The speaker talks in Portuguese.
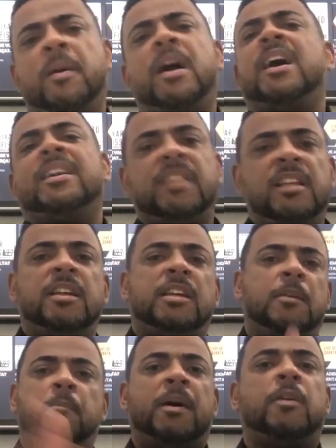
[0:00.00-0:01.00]
não vou pegar a carteirinha
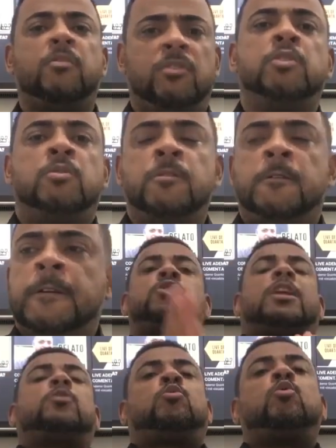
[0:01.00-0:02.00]
aqui para o vídeo. O
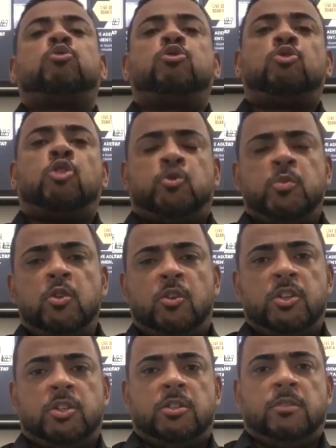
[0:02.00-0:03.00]
Estatuto de
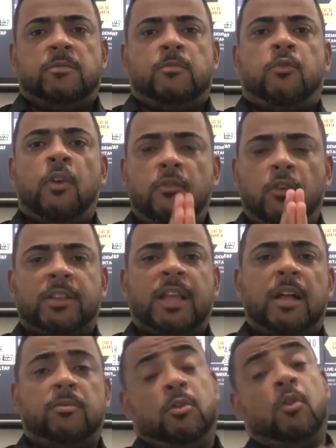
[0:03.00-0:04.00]
2011 foi
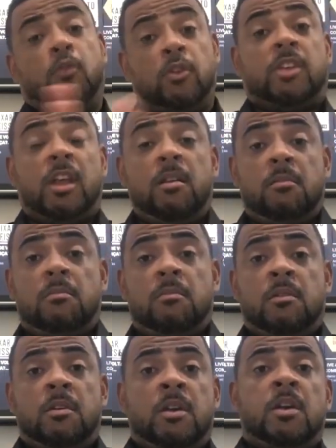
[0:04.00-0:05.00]
votado, eu votei,
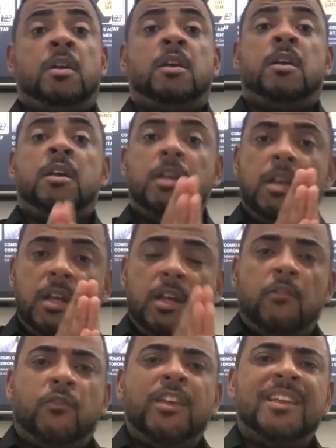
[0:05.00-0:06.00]

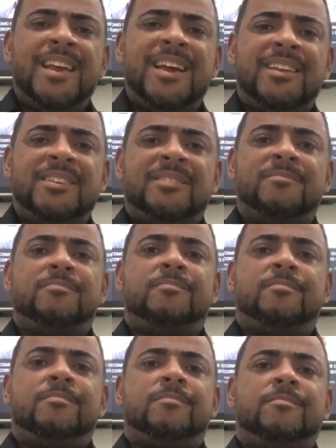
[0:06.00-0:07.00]
e vi nele
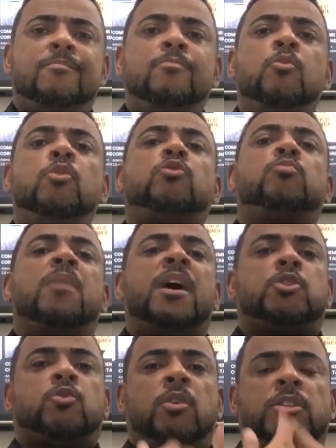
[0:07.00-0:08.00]
muito
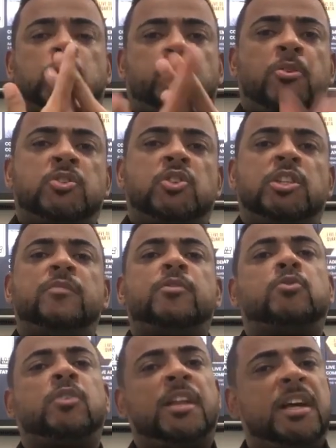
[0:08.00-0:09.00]
mais coisas
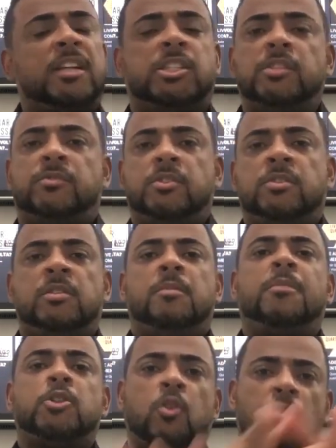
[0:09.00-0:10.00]
positivas do que negativas.
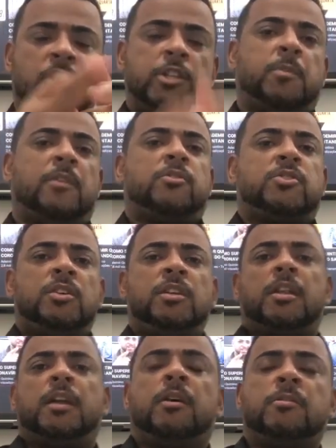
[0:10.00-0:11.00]
Mas confesso para
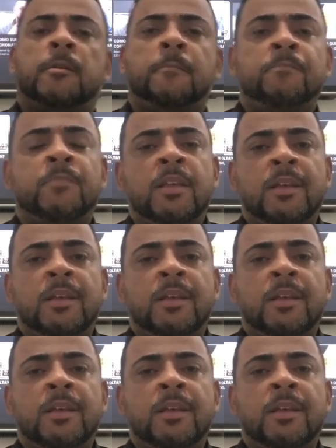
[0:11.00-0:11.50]
você, internauta,